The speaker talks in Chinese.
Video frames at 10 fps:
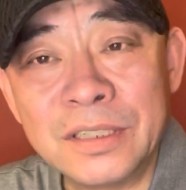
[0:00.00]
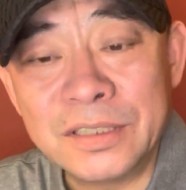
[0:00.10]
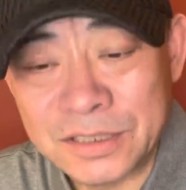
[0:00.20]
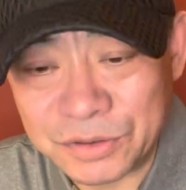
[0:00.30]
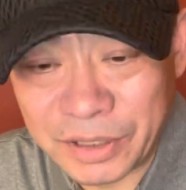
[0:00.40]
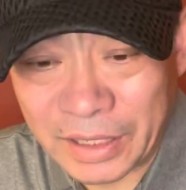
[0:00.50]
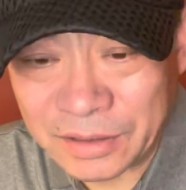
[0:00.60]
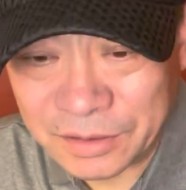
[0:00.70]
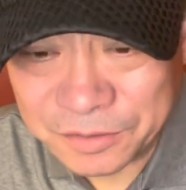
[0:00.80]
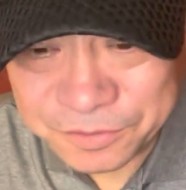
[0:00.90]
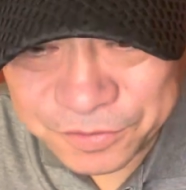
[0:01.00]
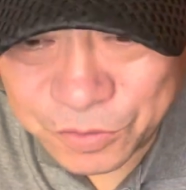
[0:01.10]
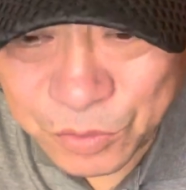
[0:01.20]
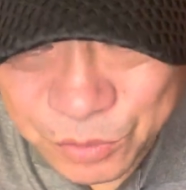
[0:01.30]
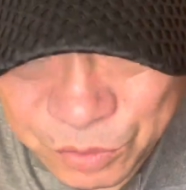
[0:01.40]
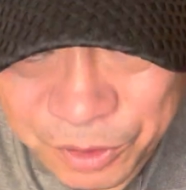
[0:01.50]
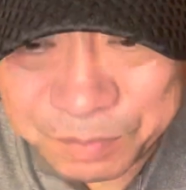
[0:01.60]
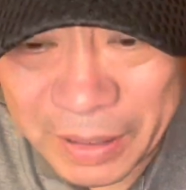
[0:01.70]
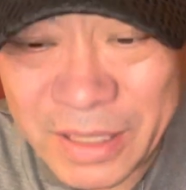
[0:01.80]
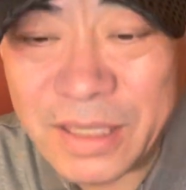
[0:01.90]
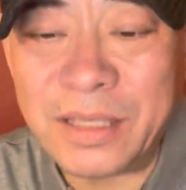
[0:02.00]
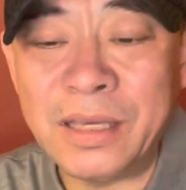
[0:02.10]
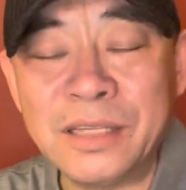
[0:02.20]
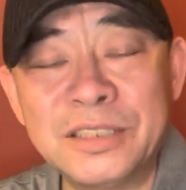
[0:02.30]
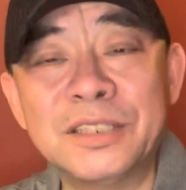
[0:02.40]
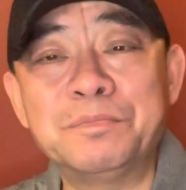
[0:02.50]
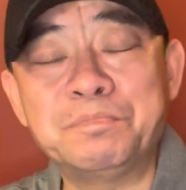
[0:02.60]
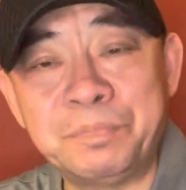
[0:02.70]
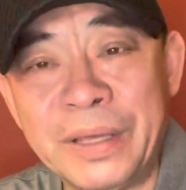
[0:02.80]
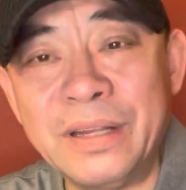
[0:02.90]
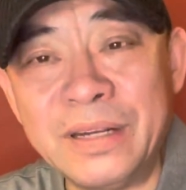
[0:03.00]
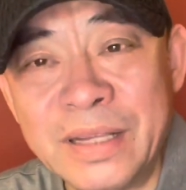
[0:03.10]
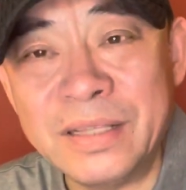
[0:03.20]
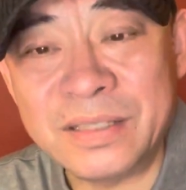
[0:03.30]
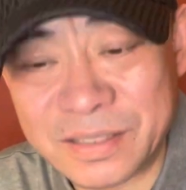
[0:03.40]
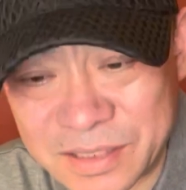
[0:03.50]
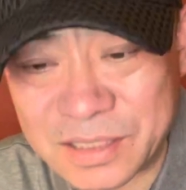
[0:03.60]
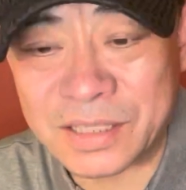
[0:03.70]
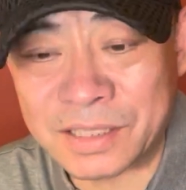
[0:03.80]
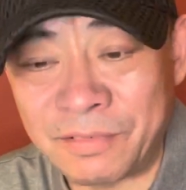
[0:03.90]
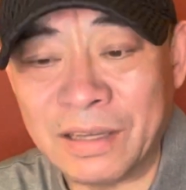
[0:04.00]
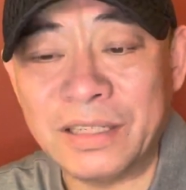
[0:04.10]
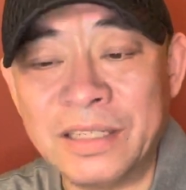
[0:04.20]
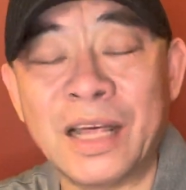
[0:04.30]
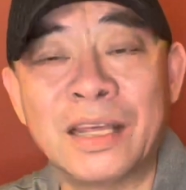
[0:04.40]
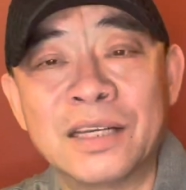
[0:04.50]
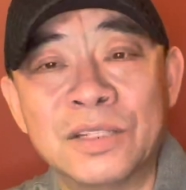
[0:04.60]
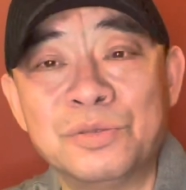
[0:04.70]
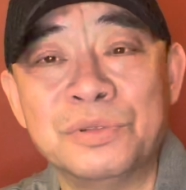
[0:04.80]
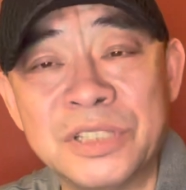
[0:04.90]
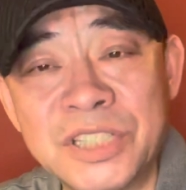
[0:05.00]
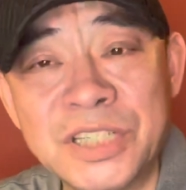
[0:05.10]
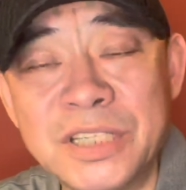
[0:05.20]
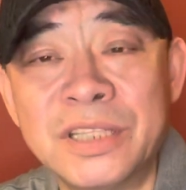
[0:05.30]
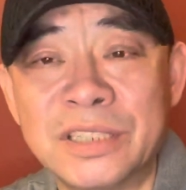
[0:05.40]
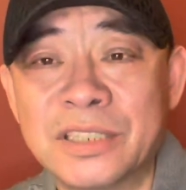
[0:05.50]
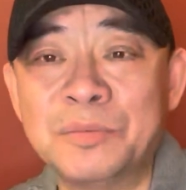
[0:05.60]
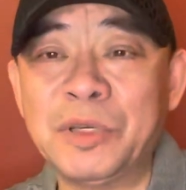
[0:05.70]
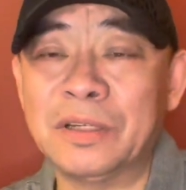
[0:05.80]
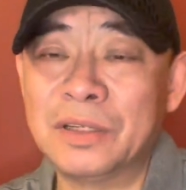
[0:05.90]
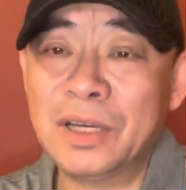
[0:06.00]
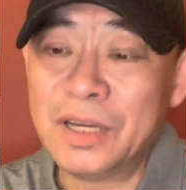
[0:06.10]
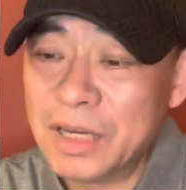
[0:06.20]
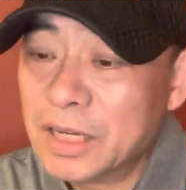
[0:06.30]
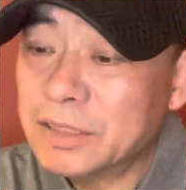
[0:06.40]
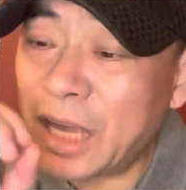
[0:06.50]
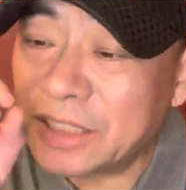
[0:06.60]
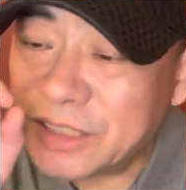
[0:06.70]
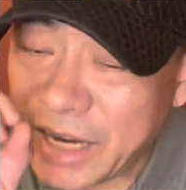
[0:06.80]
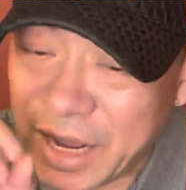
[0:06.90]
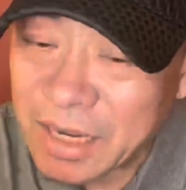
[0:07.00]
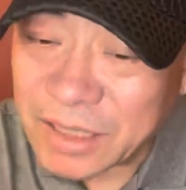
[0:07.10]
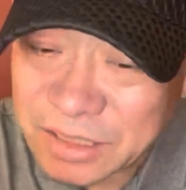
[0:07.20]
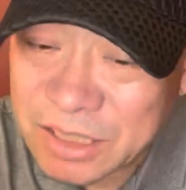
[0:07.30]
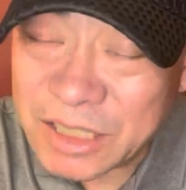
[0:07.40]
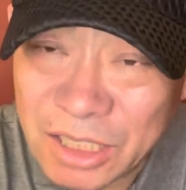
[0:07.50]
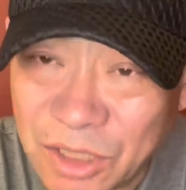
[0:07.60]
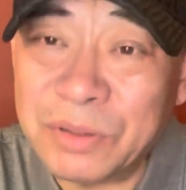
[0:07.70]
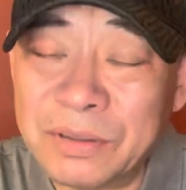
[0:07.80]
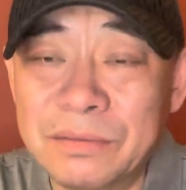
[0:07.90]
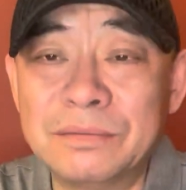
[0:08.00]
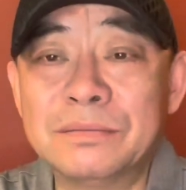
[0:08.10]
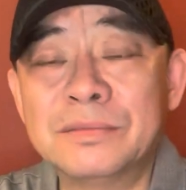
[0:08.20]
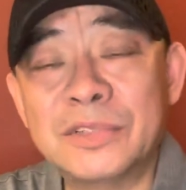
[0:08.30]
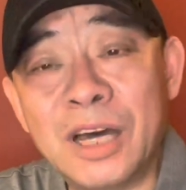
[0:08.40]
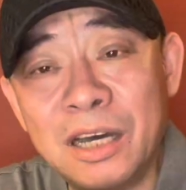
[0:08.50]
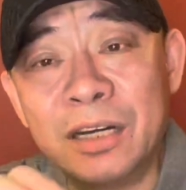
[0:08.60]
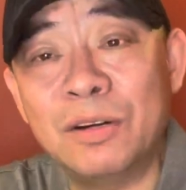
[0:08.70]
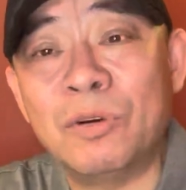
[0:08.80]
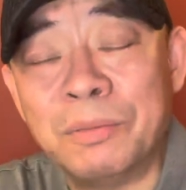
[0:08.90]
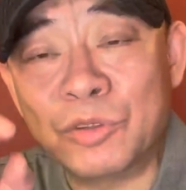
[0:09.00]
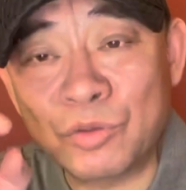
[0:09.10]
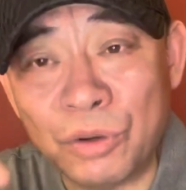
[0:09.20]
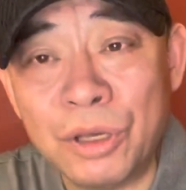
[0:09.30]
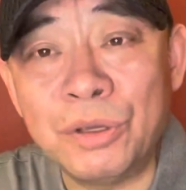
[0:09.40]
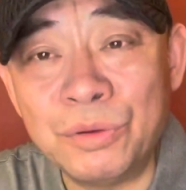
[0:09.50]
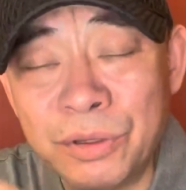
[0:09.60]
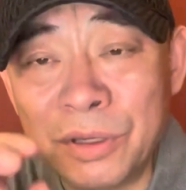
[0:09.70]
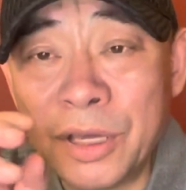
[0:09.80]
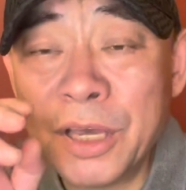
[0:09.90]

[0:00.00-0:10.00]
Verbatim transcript: 戏剧改革赋予了本已经濒临死亡的意大利歌剧以新的生命，他这。这个结论和我们对于